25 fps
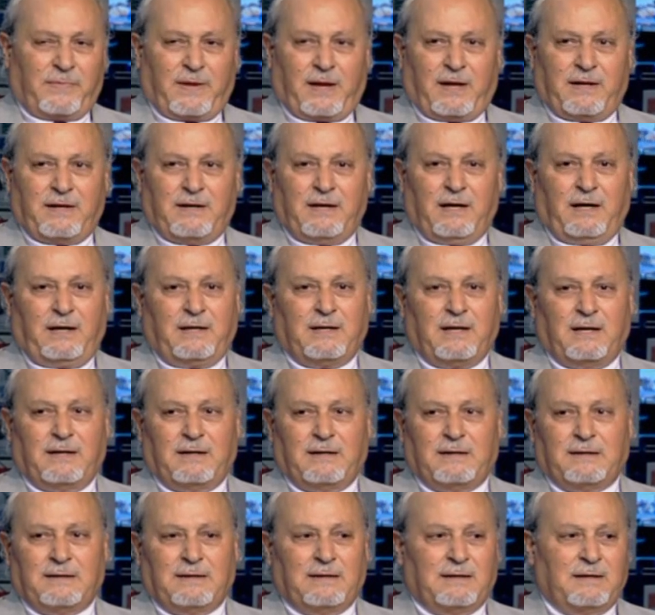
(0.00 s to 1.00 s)
يعني نحن
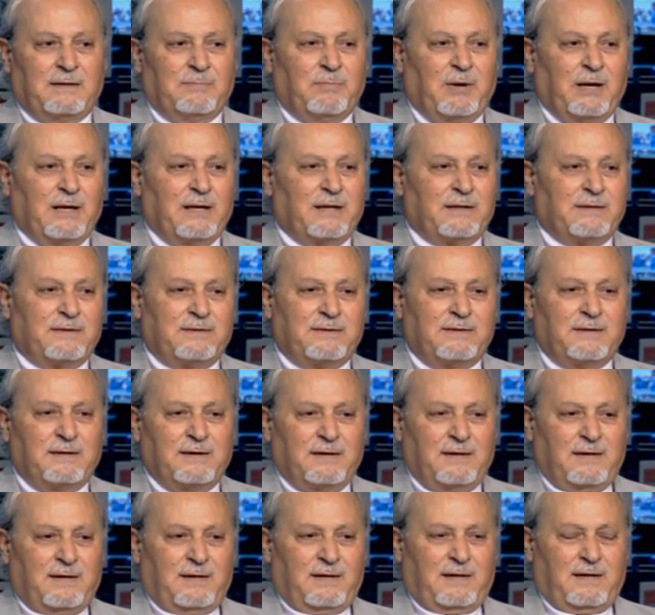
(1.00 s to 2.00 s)
البلد
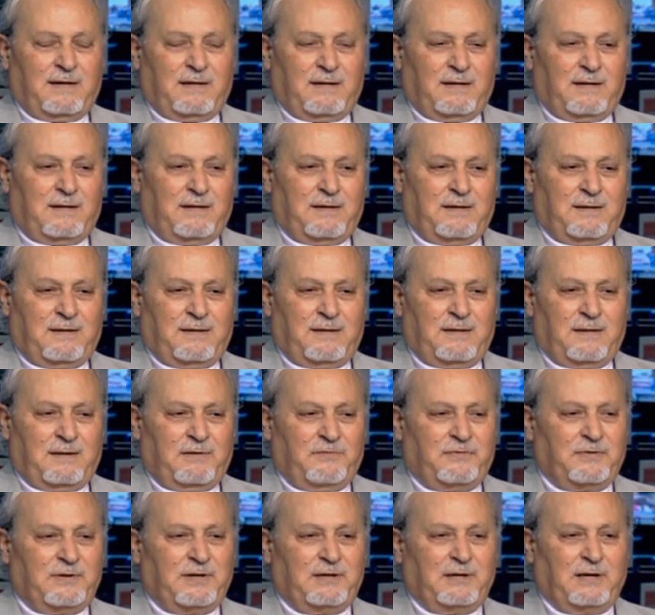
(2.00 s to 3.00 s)
آه،
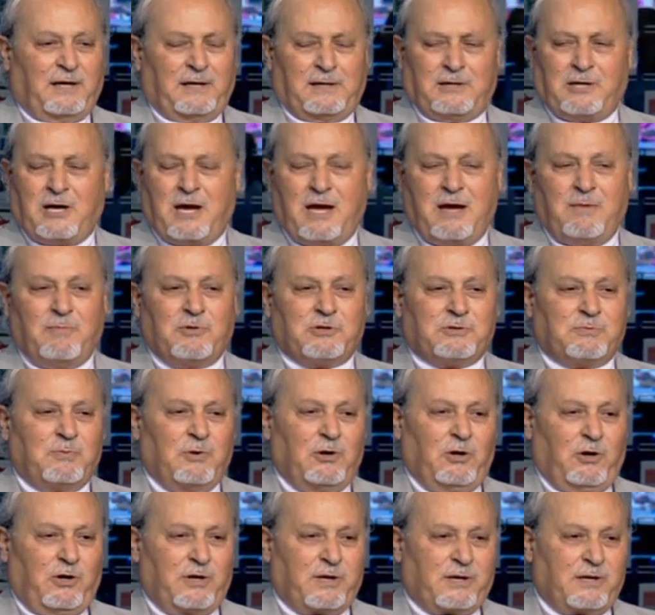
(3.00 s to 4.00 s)
في هامش من
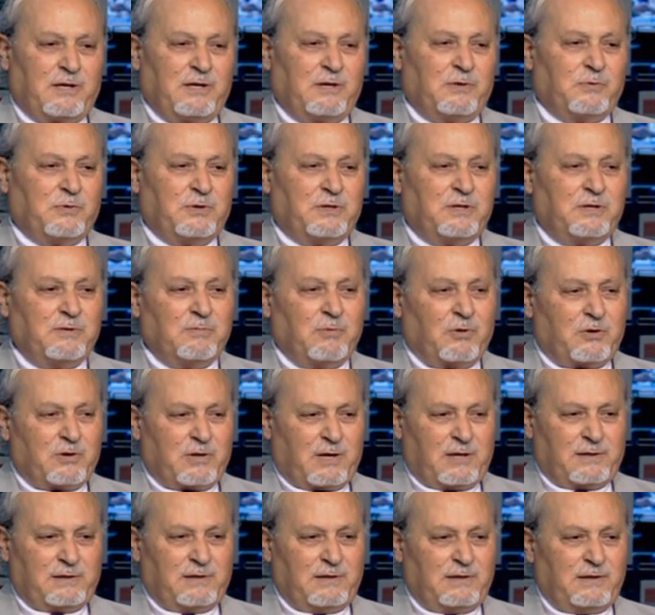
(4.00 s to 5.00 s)
الحرية
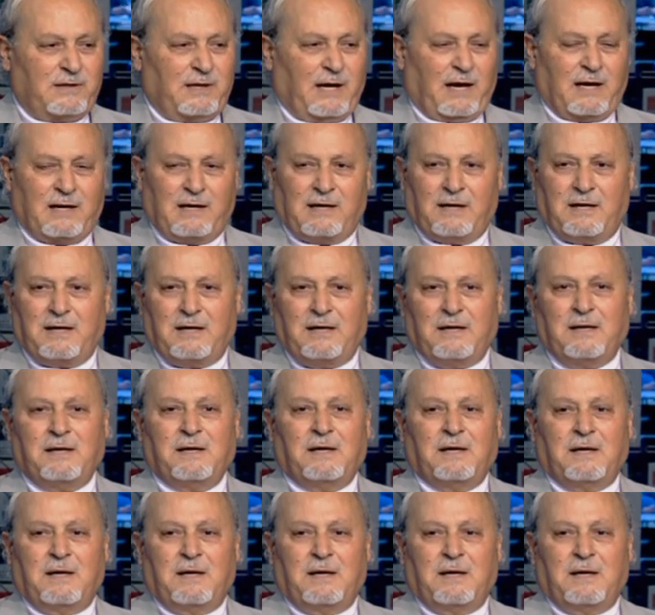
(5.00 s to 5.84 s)
والديمقراطية على